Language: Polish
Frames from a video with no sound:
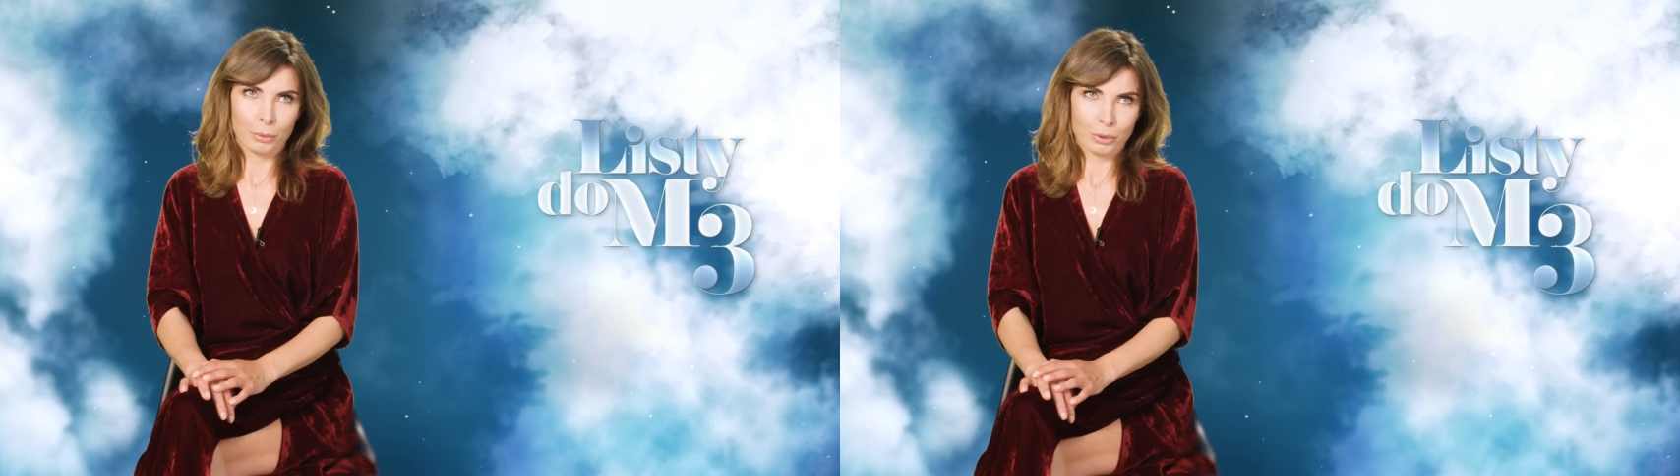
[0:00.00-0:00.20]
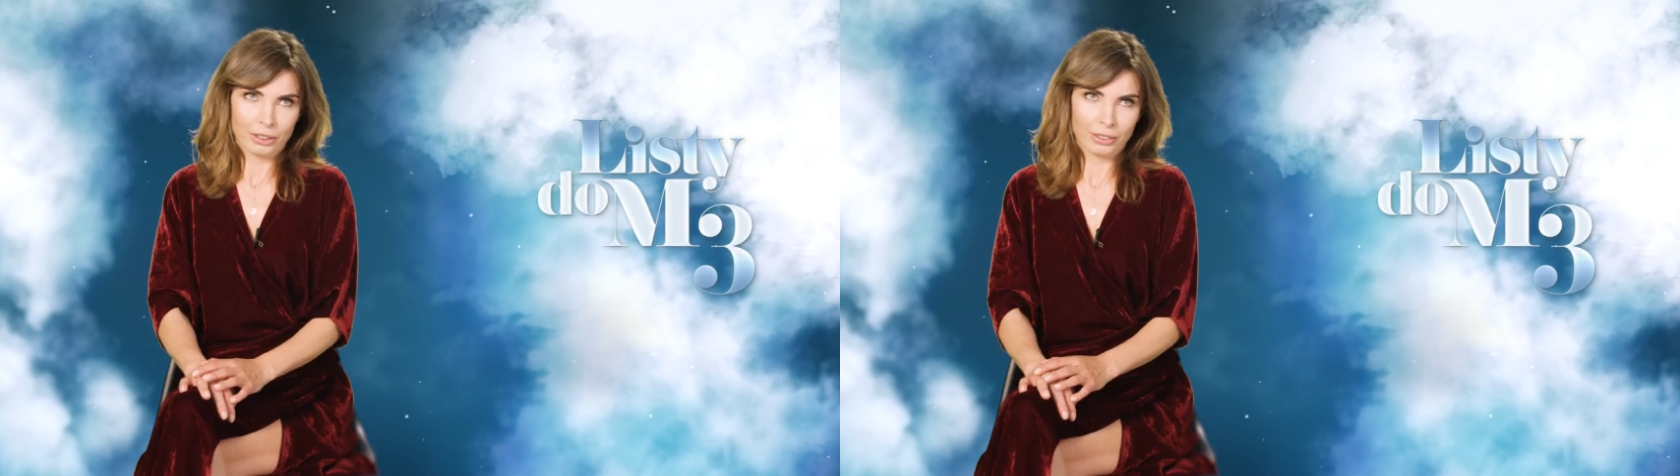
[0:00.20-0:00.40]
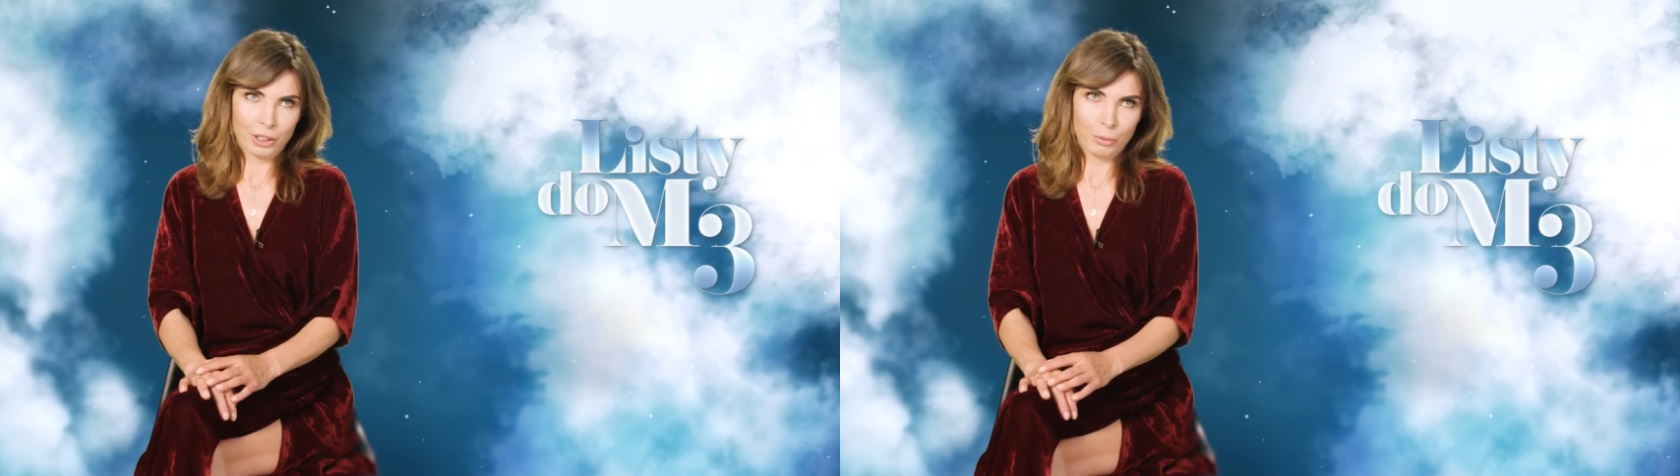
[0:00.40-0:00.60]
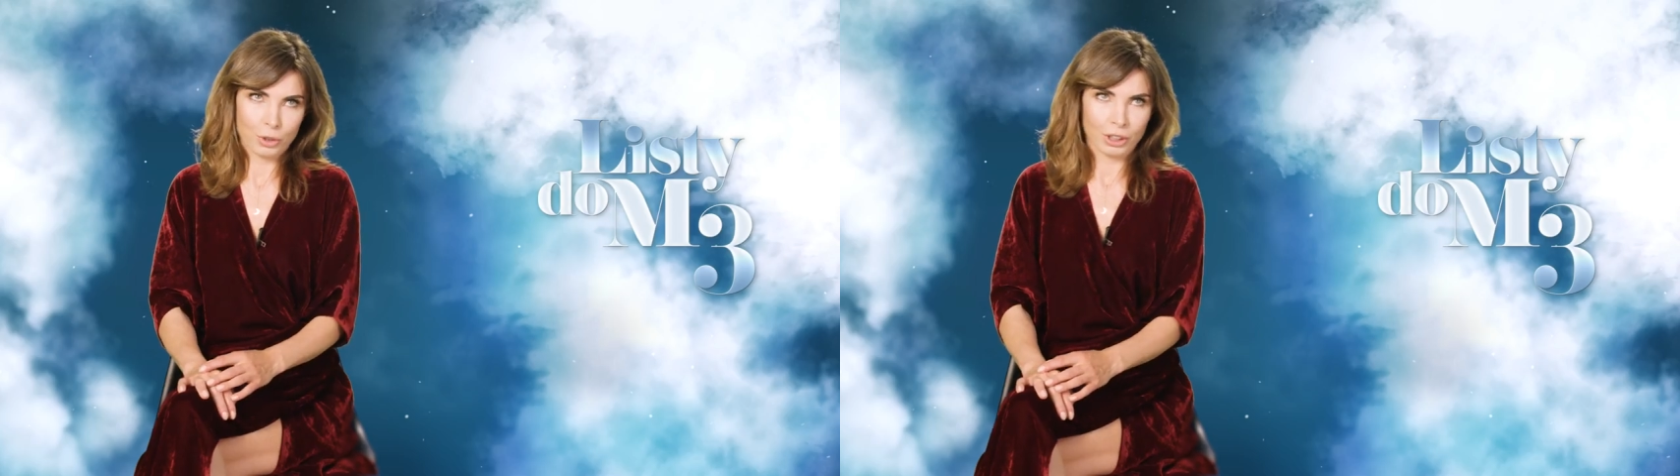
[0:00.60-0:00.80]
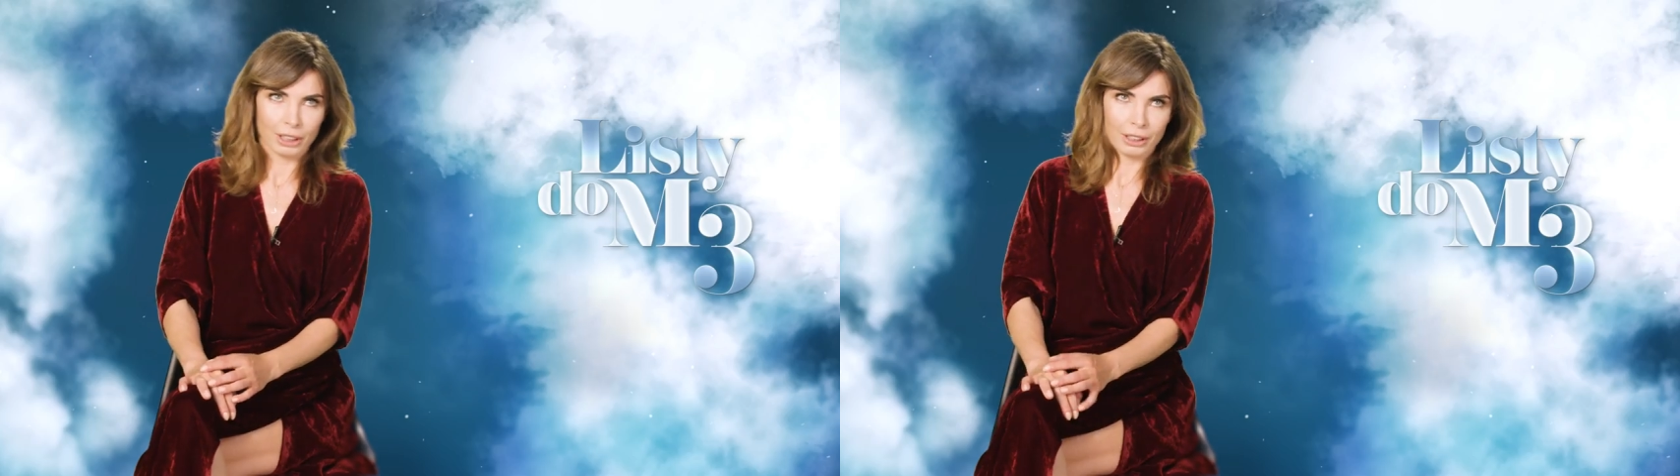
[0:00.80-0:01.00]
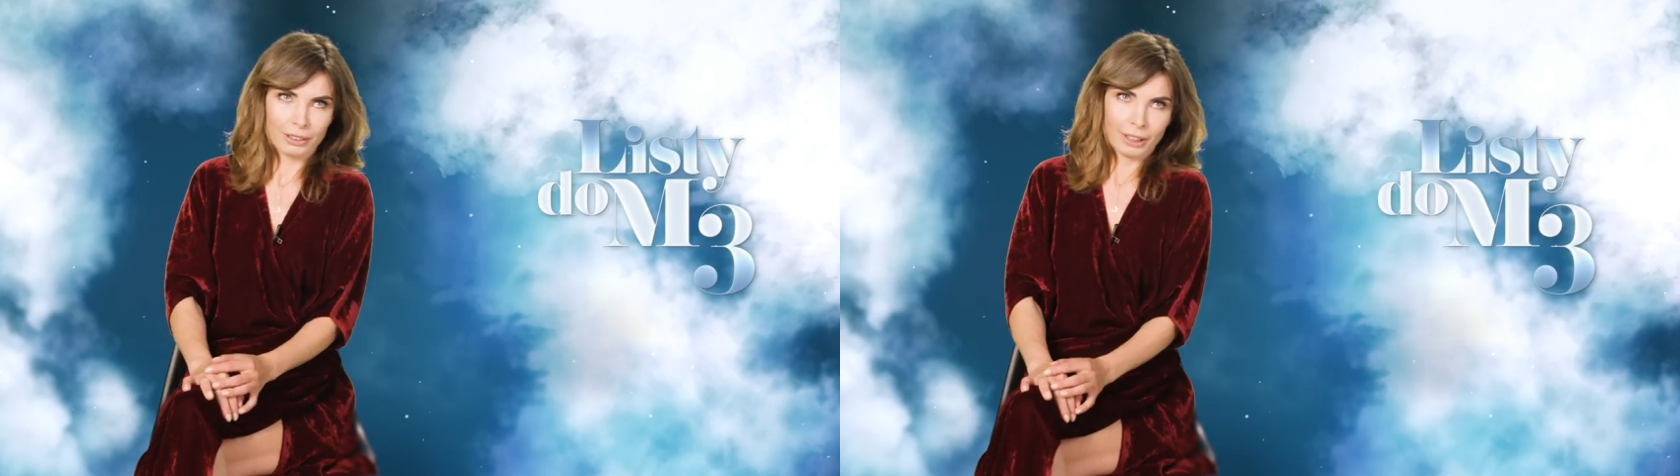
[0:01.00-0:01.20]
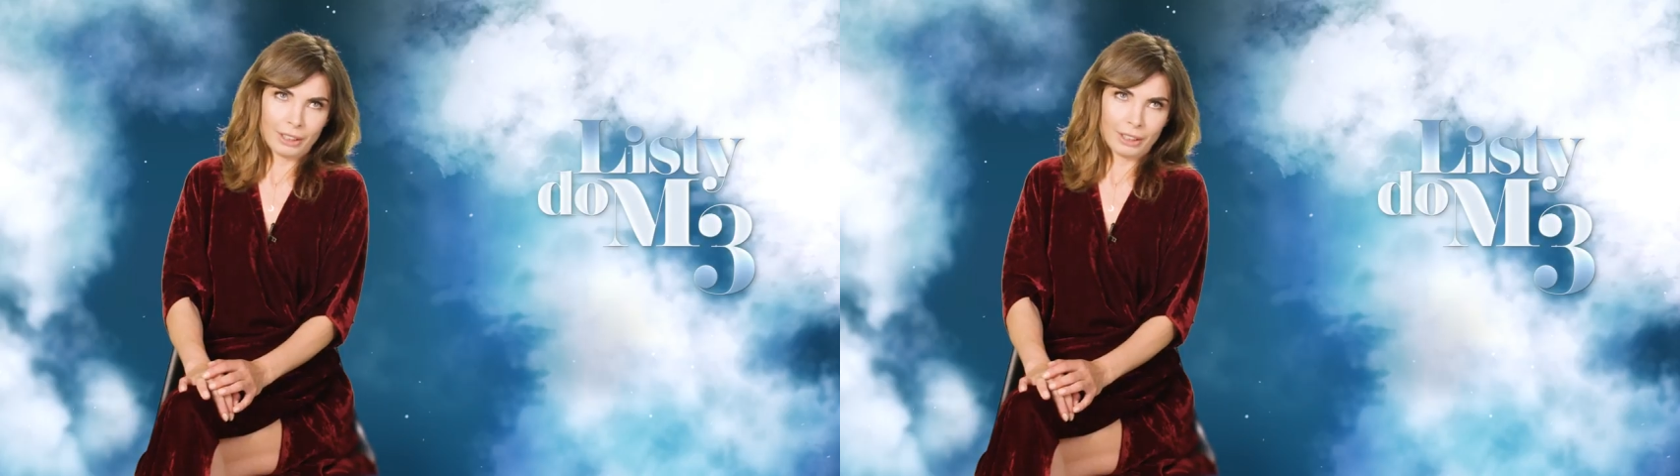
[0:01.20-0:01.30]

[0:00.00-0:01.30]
na przykład właśnie może tak,